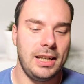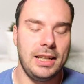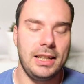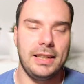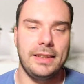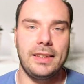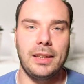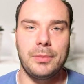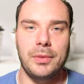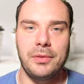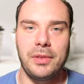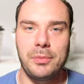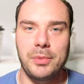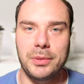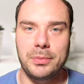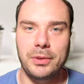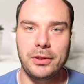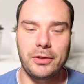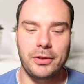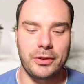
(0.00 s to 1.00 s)
Jetzt haben wir Web
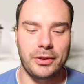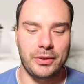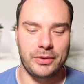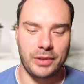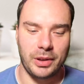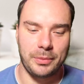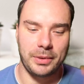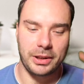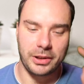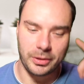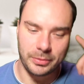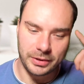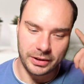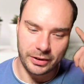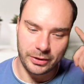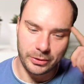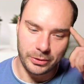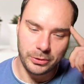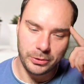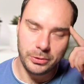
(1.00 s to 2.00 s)
abgeschlossen, auf einmal kommt
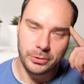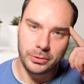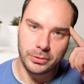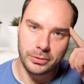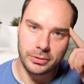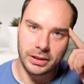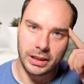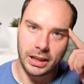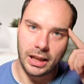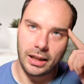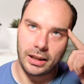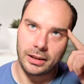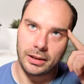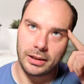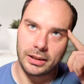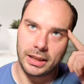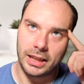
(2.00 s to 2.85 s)
dazu, uh, ah,